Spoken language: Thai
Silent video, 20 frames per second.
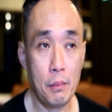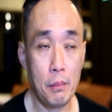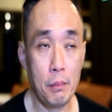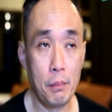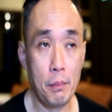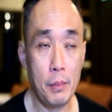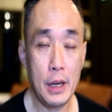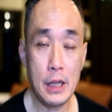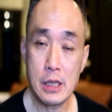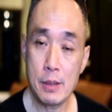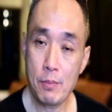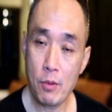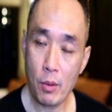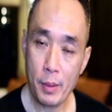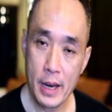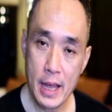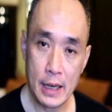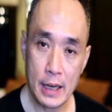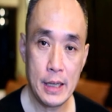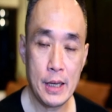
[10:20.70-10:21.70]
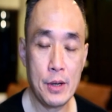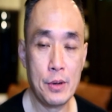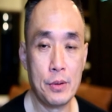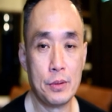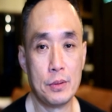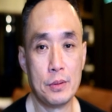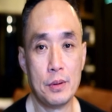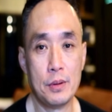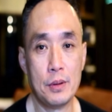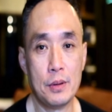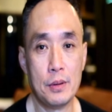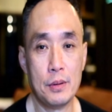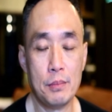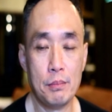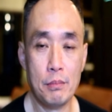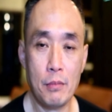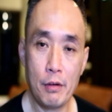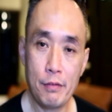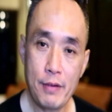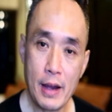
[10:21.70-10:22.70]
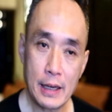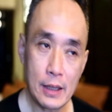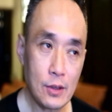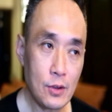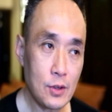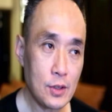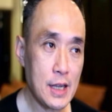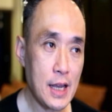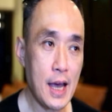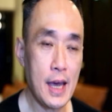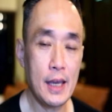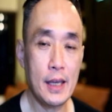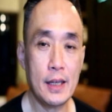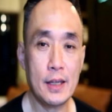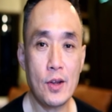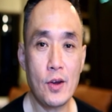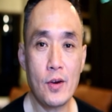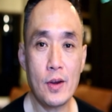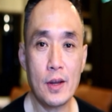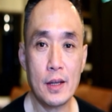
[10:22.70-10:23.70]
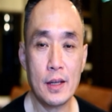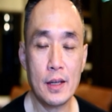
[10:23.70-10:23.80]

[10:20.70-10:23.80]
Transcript: ไม่ได้ใช้หมอแผนกเดียวหมอฟันก็ต้องใช้เนาะ